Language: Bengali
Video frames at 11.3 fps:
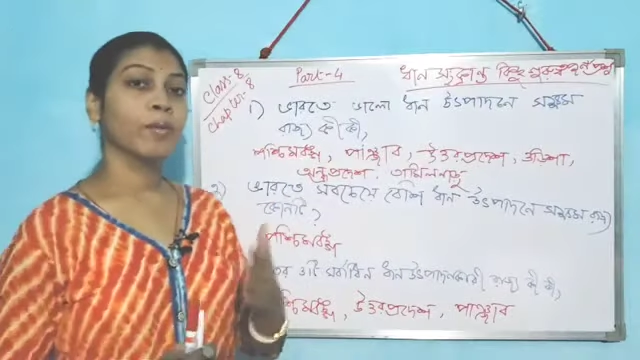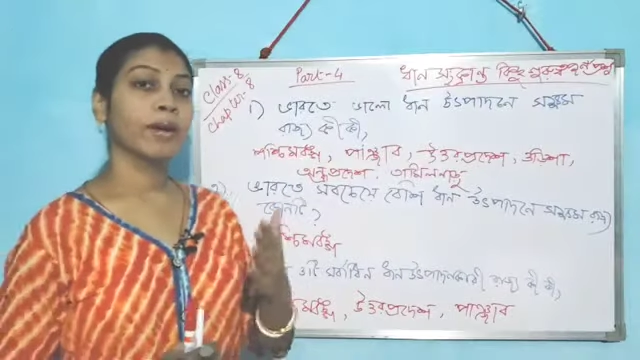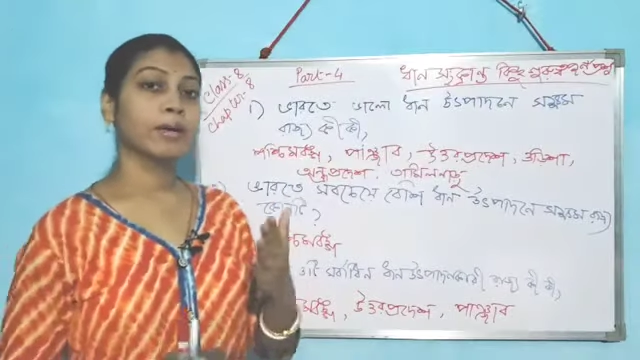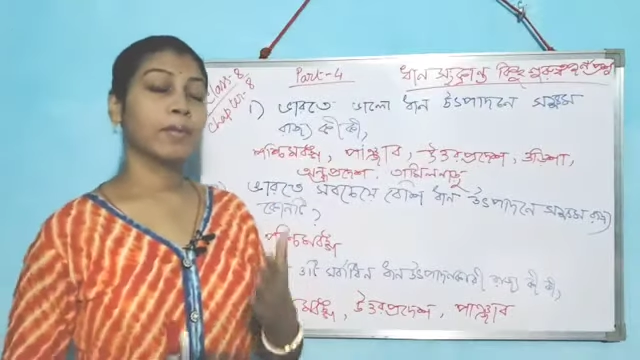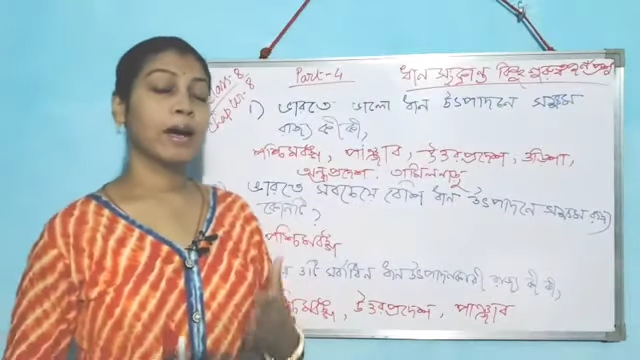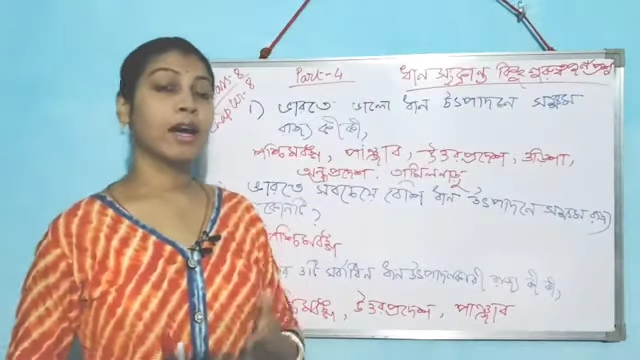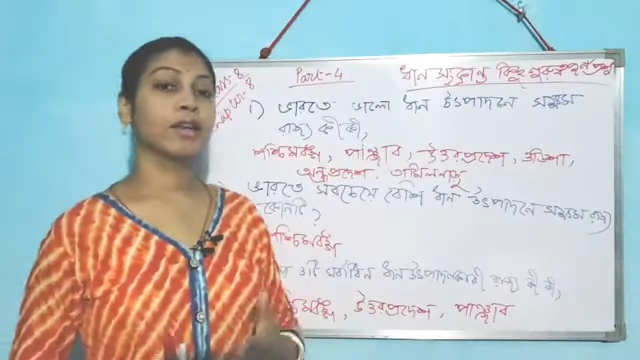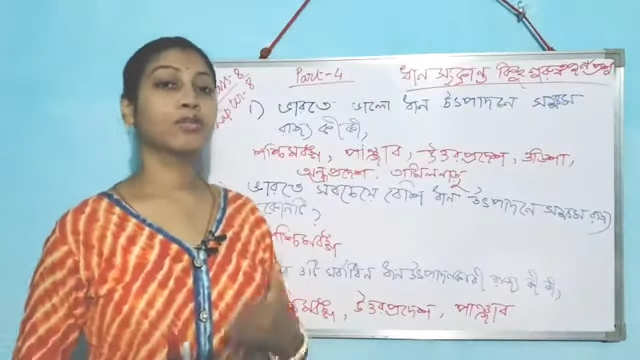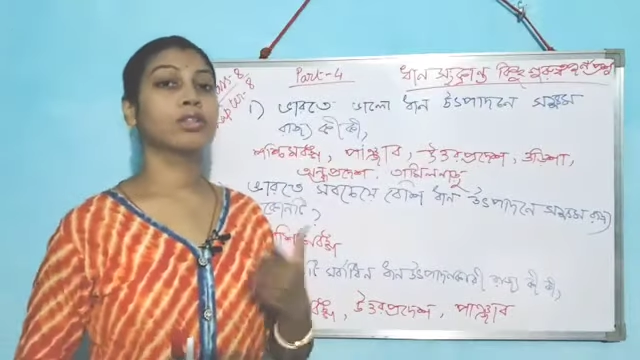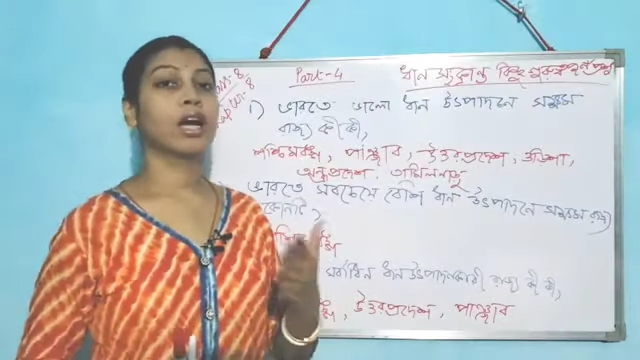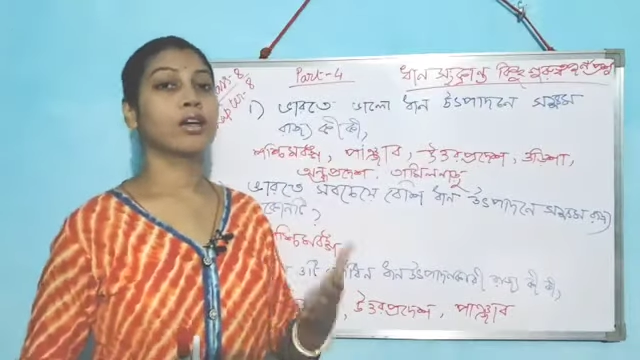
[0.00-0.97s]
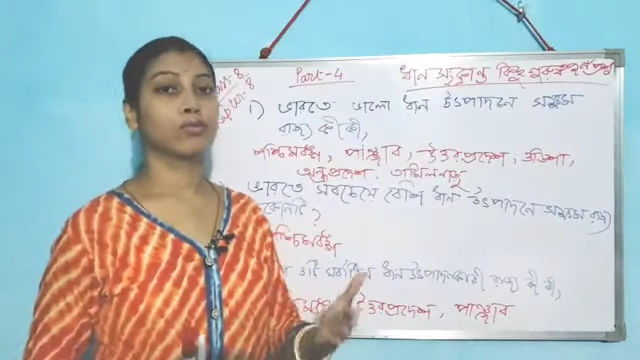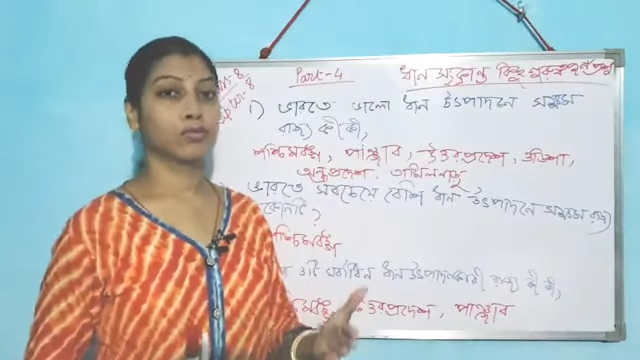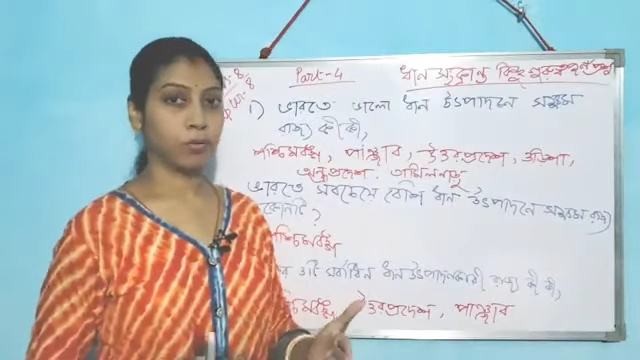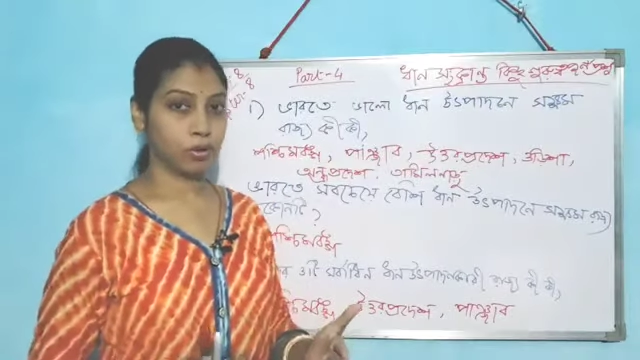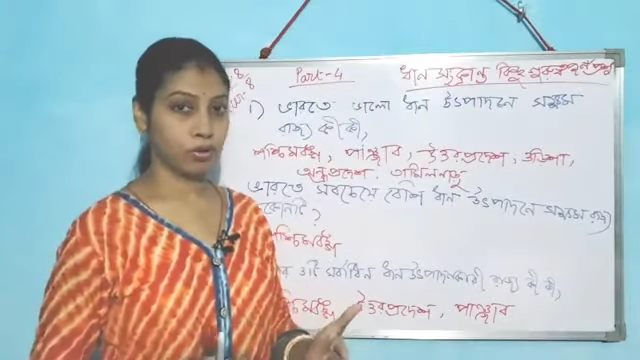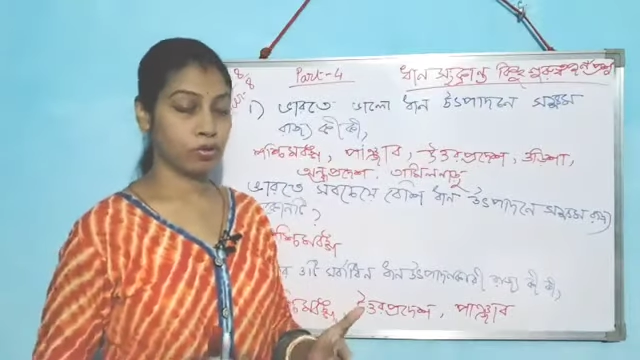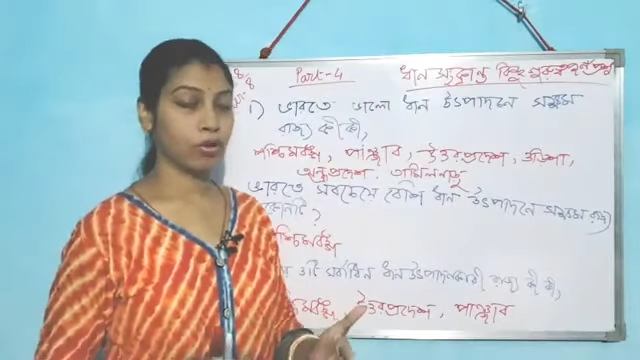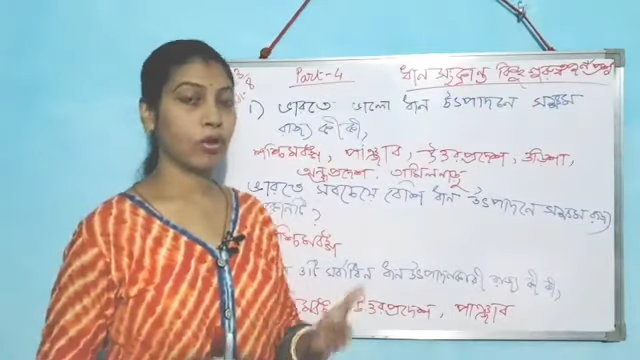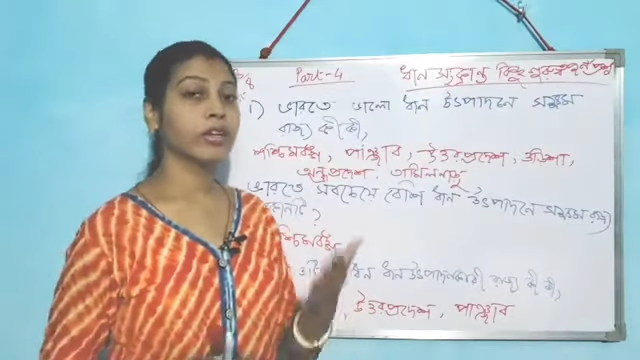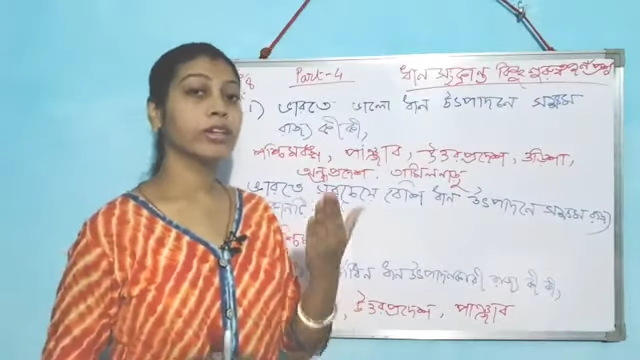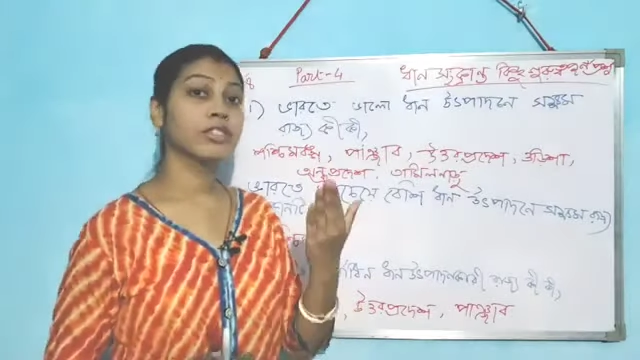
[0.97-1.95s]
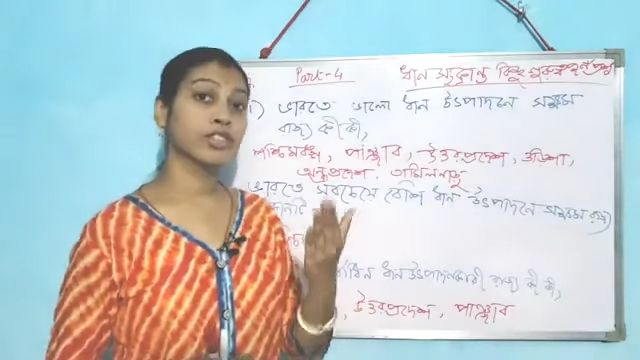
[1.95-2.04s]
মানে ভালো ধান উৎপন্ন হয়